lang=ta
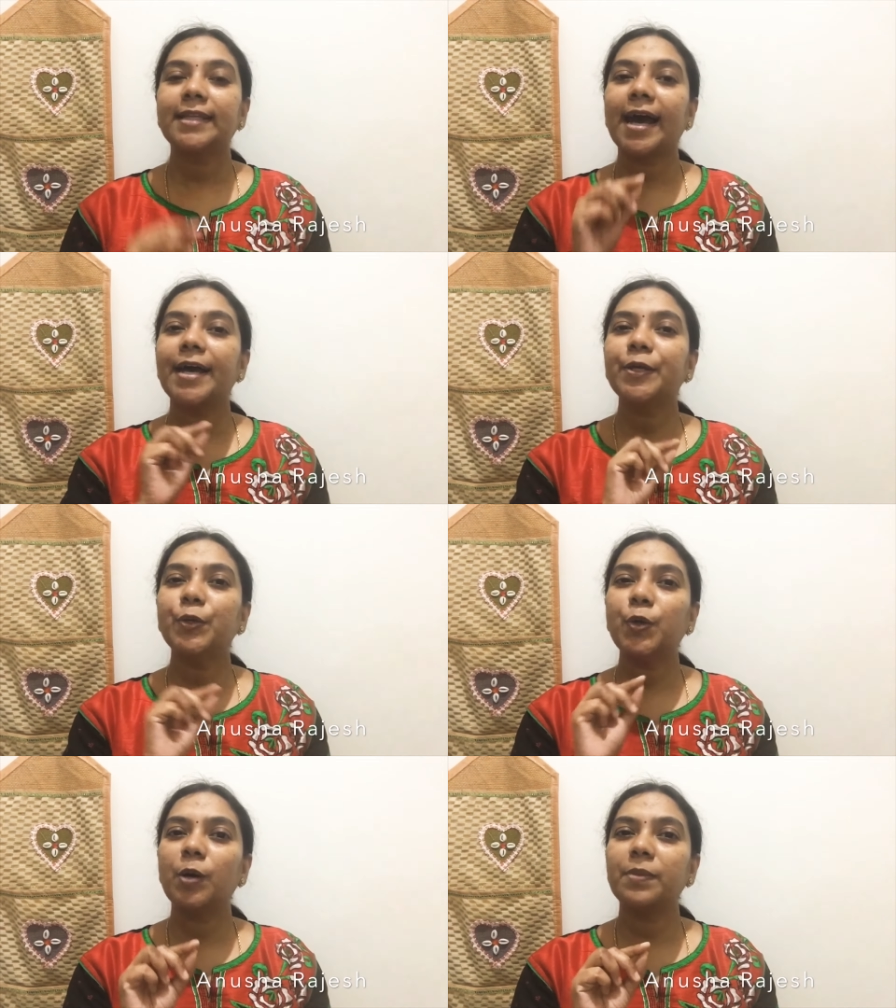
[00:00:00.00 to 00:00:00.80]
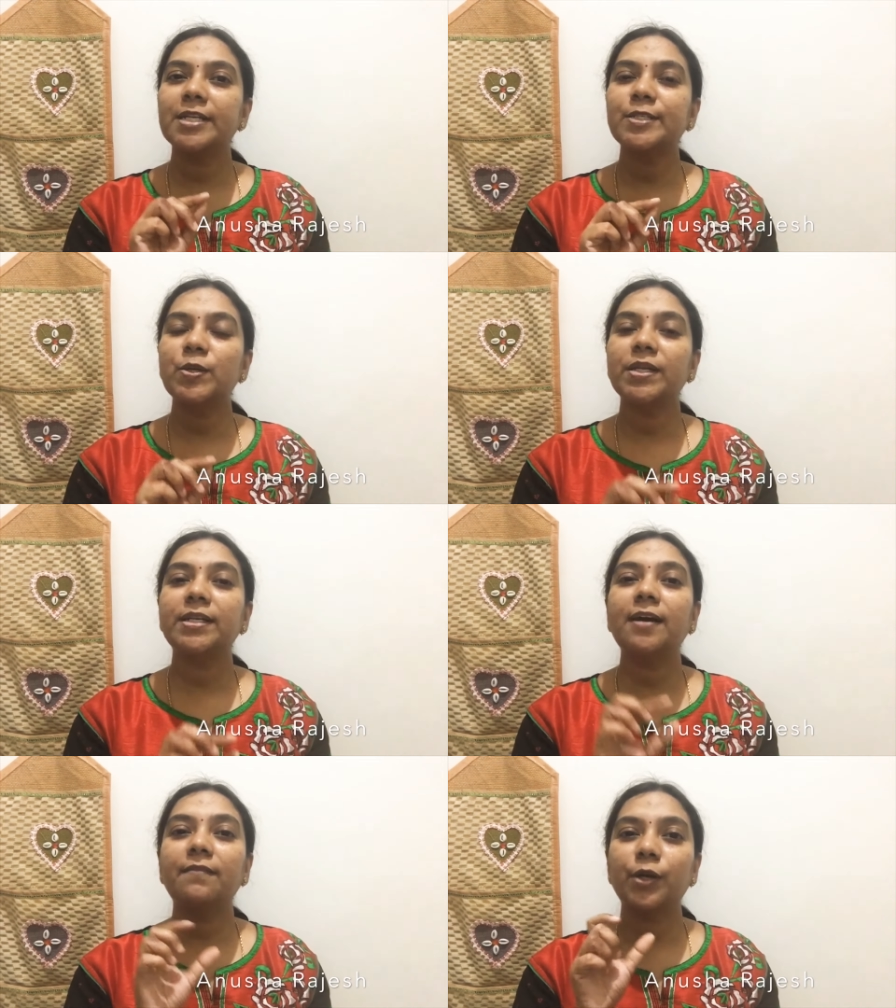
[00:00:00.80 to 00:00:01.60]
தேங்க்யூ அப்படின்னு
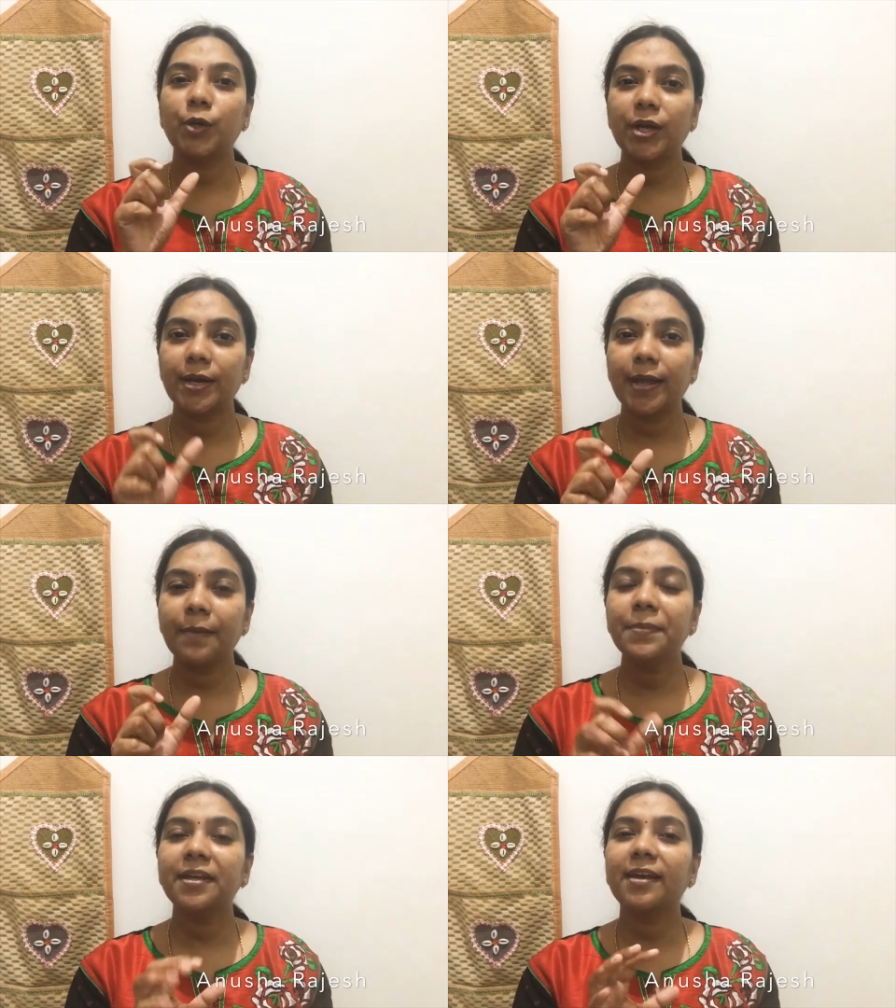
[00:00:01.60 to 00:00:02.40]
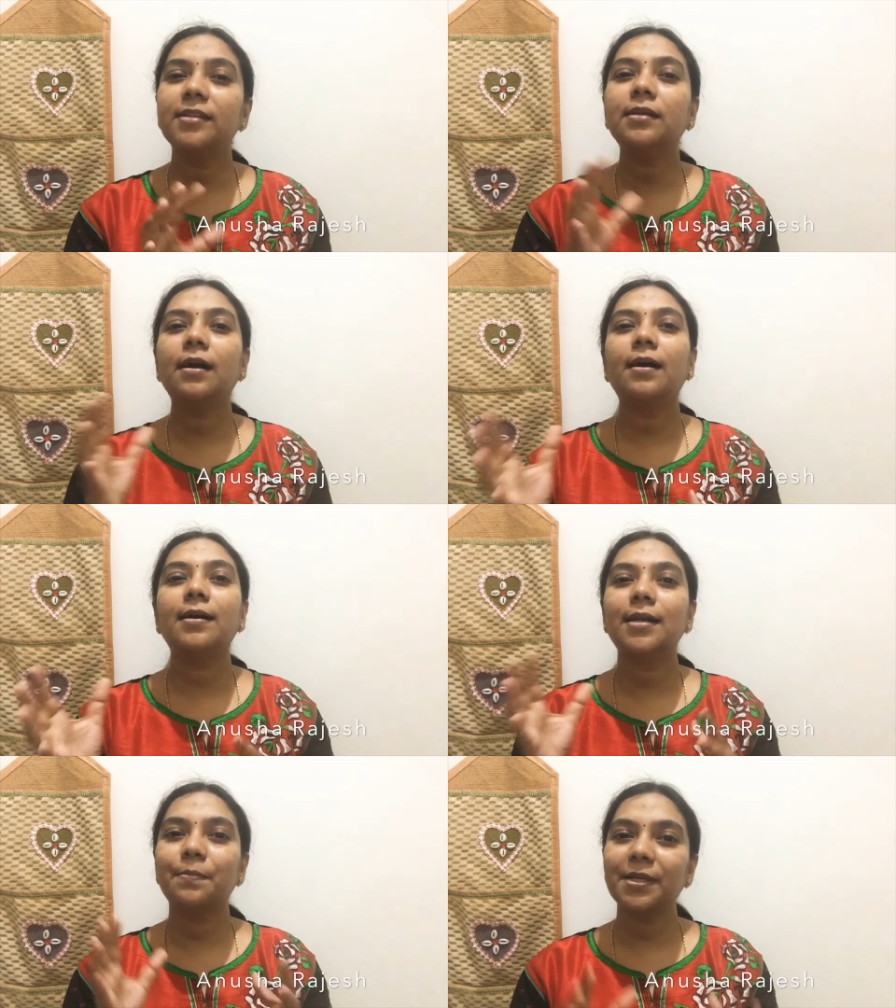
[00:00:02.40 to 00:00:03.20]
சொல்லிட்டு அவங்களோட நேம்
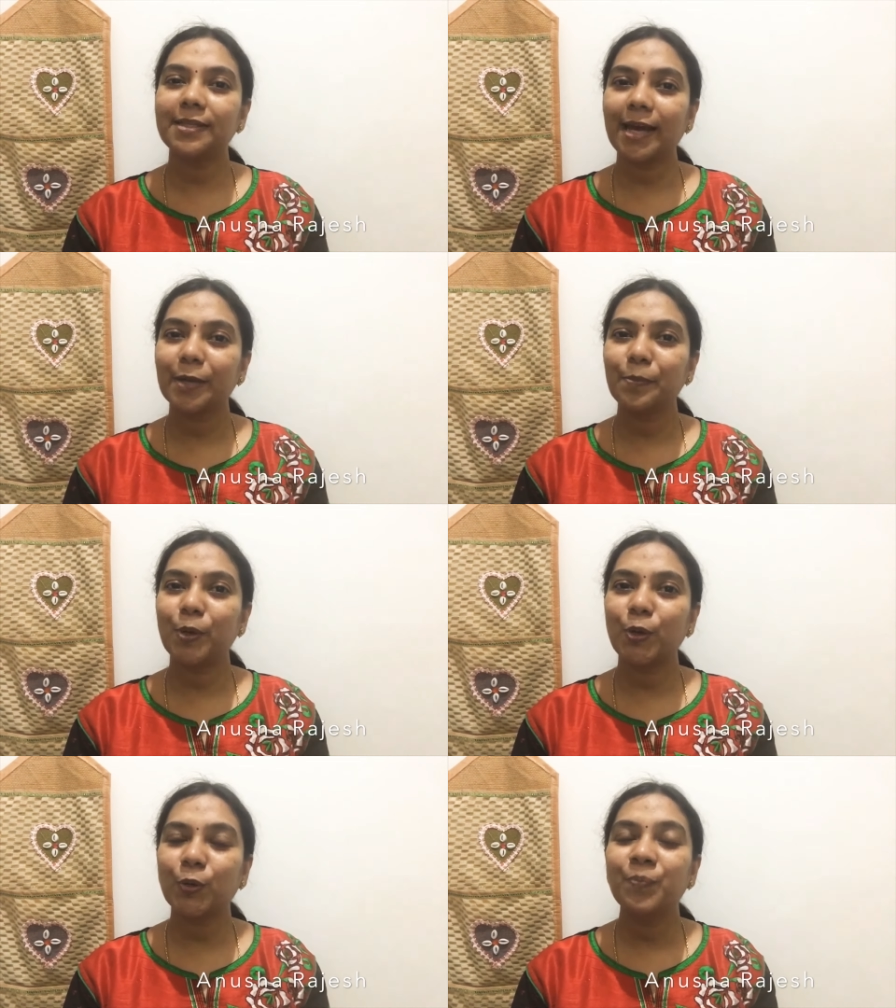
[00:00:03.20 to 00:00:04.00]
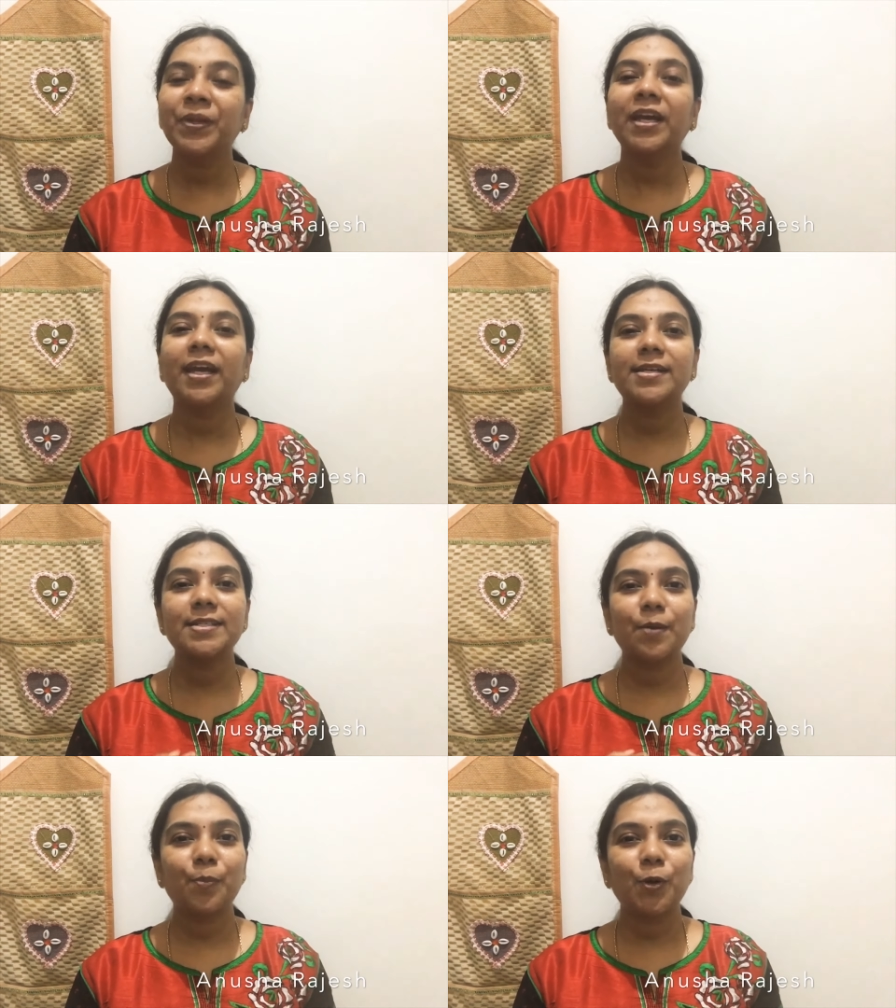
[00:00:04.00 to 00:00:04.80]
எதுக்காக நம்ம தேங்க் பண்ணுறோம் என்னை
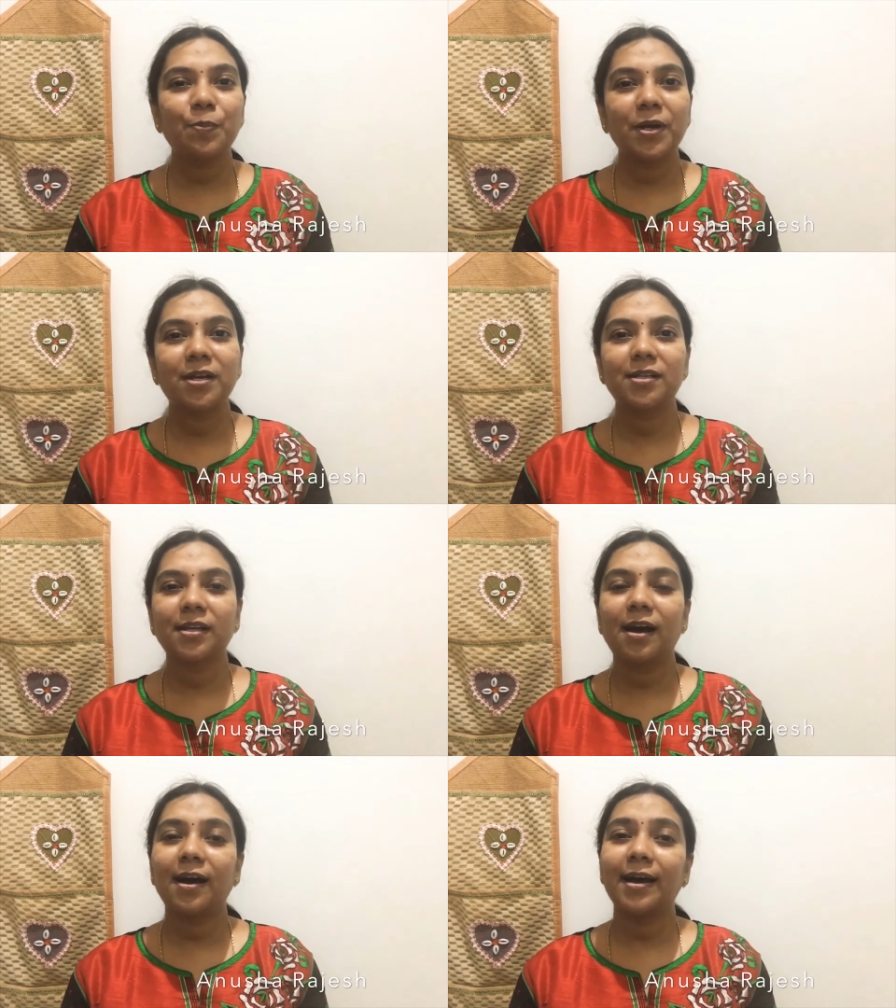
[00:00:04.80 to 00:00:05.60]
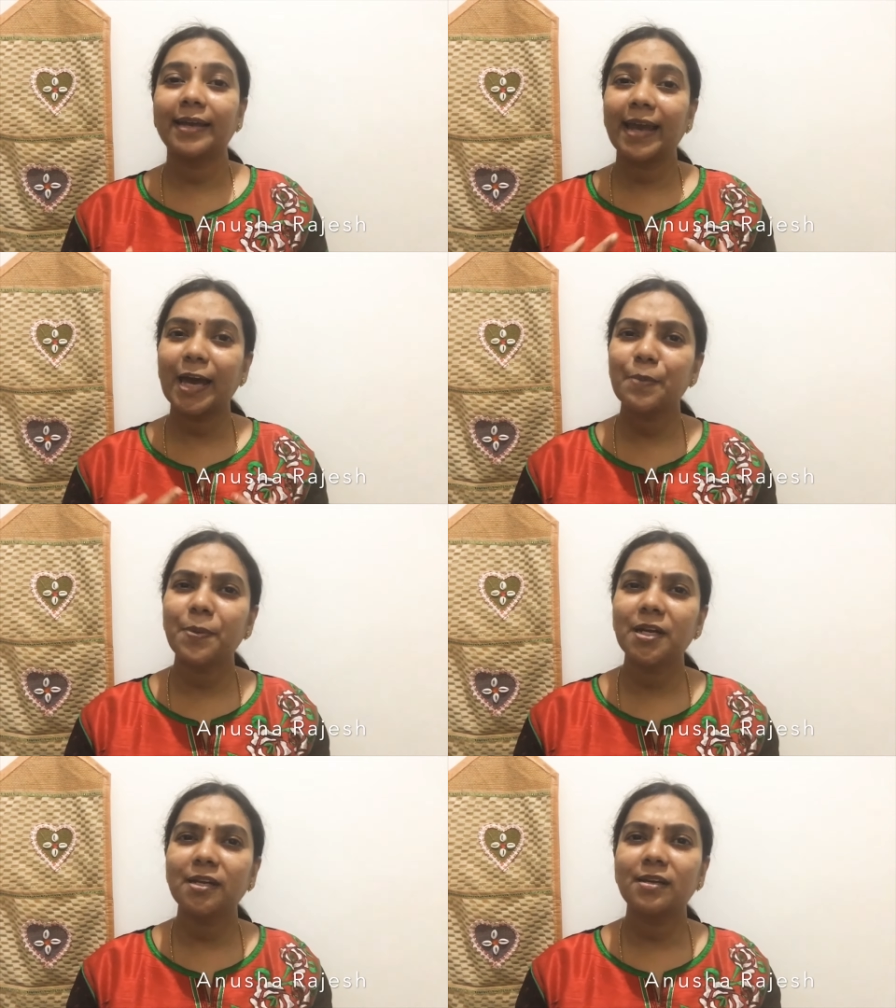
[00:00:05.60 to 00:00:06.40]
சப்போர்ட் பண்ணுறதுக்காக கேர்
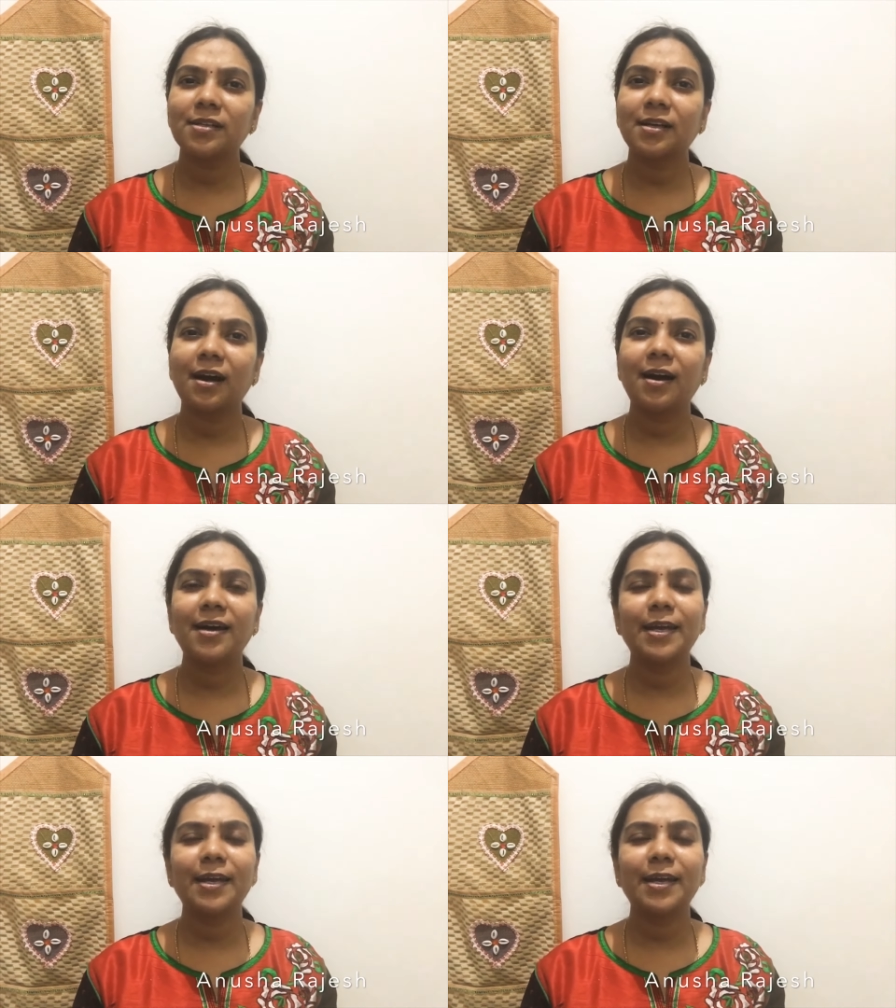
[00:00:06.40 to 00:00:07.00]
பண்ணிக்கிறதுக்காக